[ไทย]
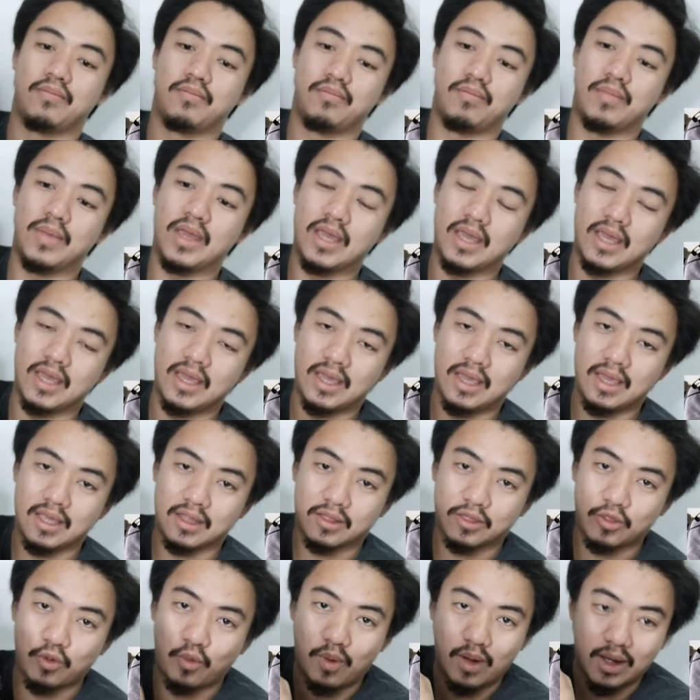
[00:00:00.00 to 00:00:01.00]
มี
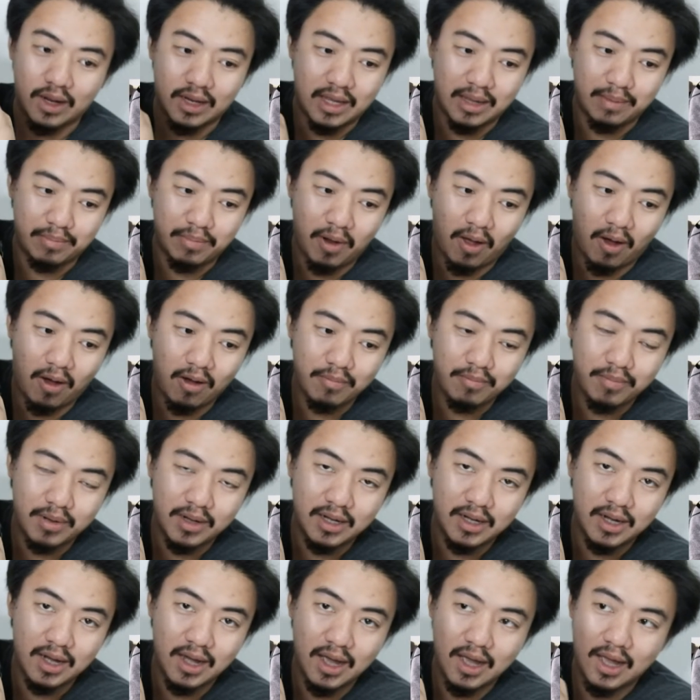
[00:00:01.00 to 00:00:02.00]
ตัวคลิปล็อก
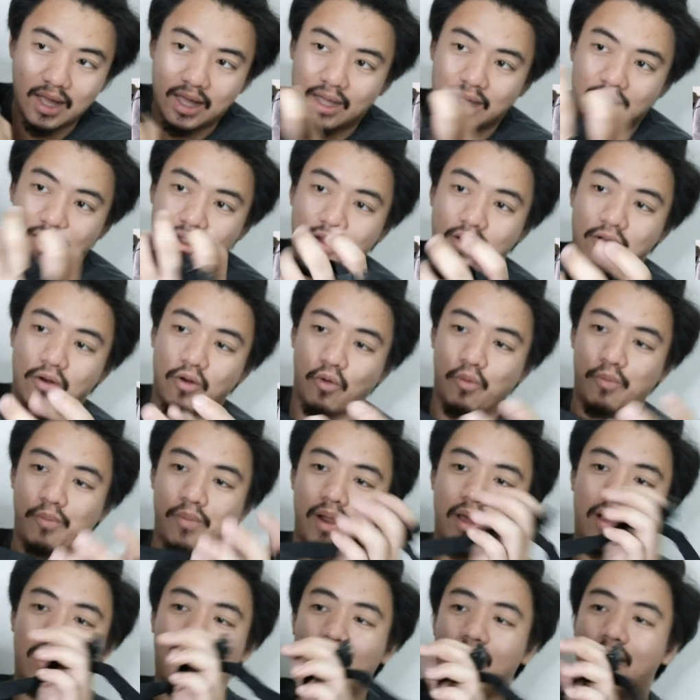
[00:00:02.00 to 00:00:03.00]
เพื่อคลุม
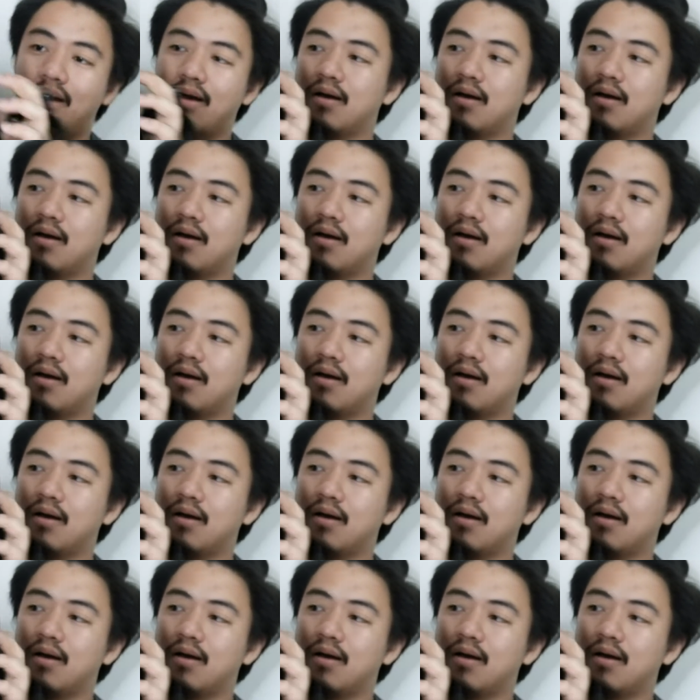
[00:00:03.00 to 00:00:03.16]
แล้วก็